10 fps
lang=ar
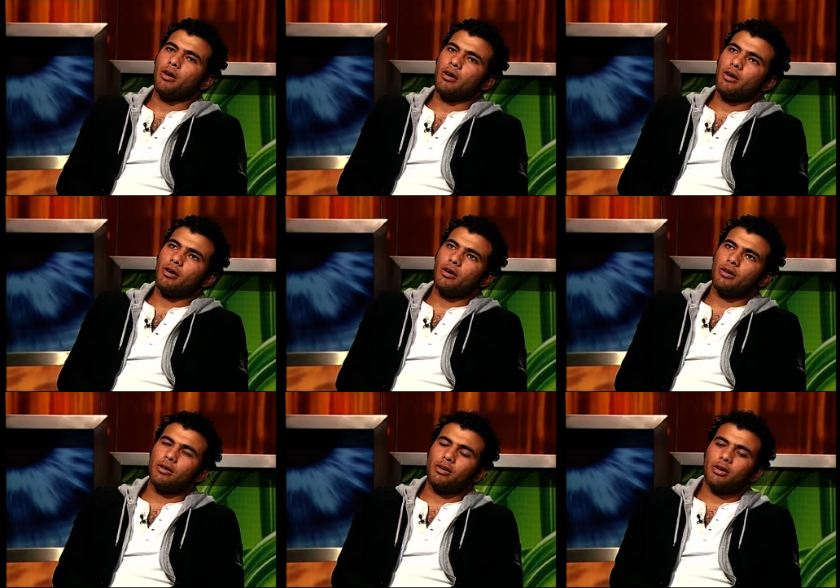
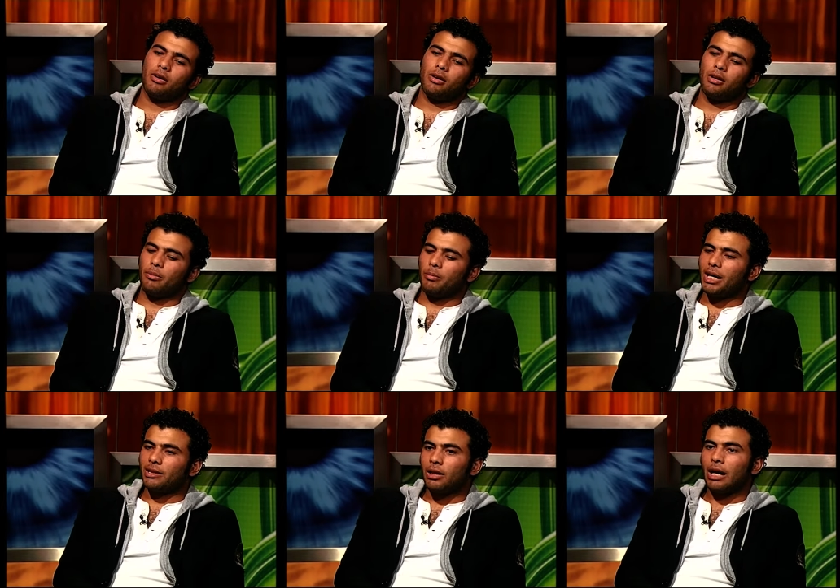آه، لما
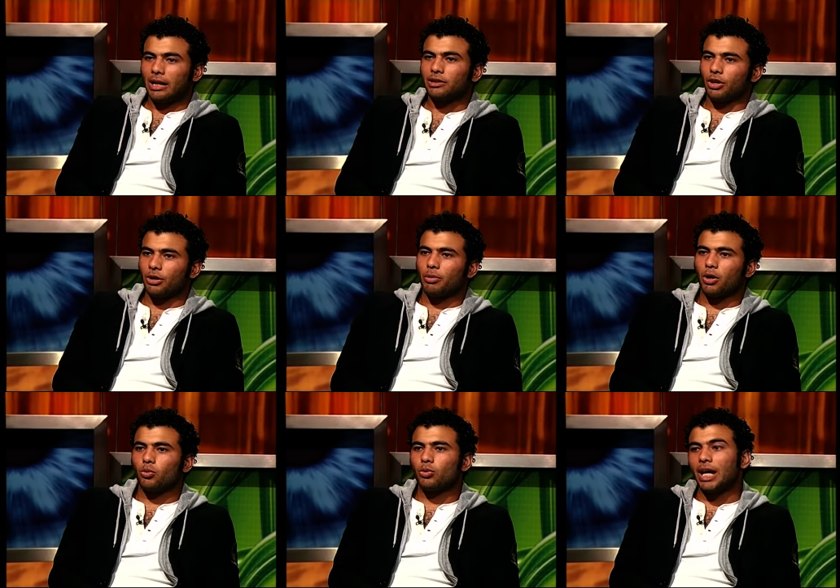خدت اخدت الخبره
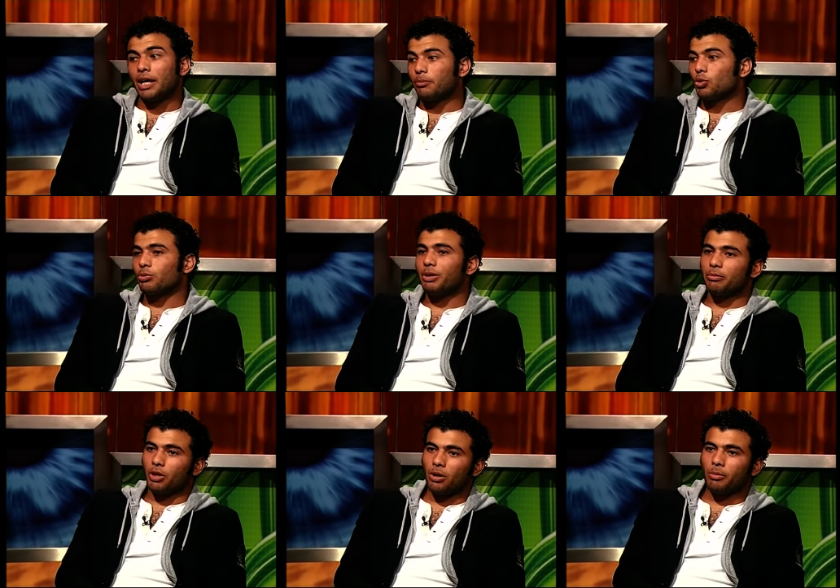وتعلمت وسمعت
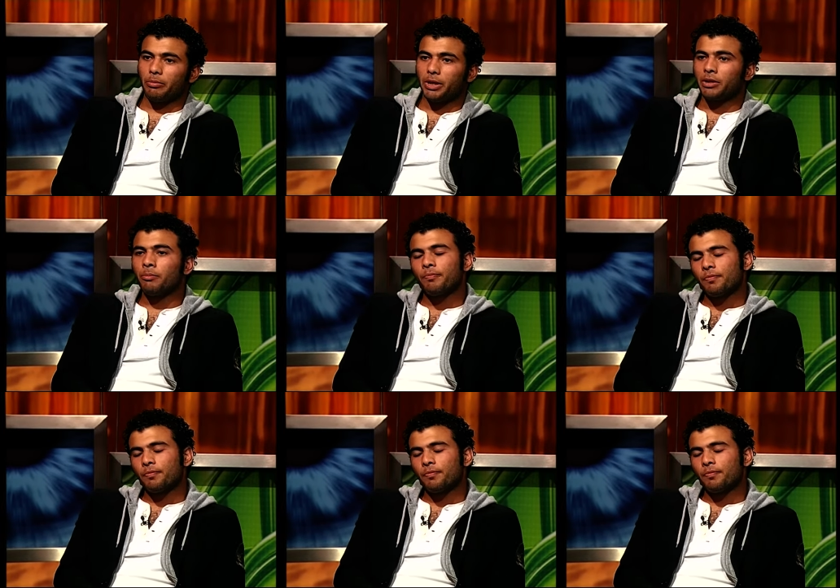من اللي اكبر مني